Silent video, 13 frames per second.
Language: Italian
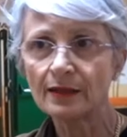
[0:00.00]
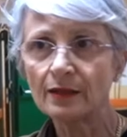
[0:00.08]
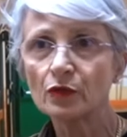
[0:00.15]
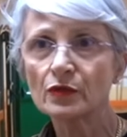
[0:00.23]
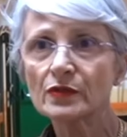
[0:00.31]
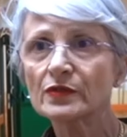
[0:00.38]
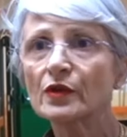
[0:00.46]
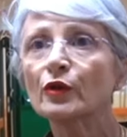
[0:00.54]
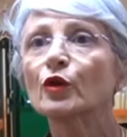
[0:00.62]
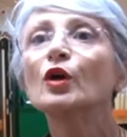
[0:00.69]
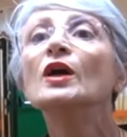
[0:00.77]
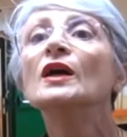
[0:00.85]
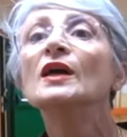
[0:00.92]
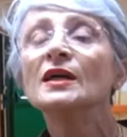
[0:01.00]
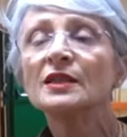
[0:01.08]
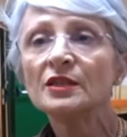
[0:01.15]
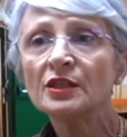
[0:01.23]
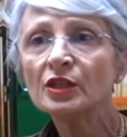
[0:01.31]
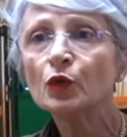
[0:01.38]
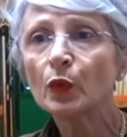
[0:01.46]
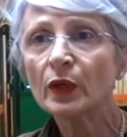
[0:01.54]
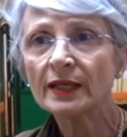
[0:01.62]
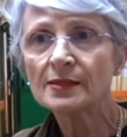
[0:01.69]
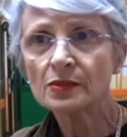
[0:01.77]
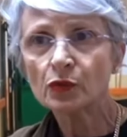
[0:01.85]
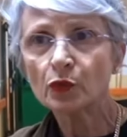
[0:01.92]
che non sono di quella
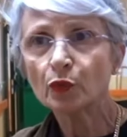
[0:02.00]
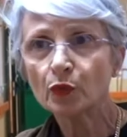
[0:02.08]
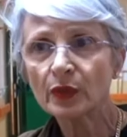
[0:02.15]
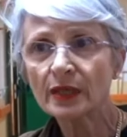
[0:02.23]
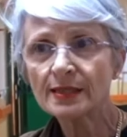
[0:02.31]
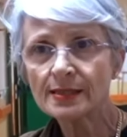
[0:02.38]
struttura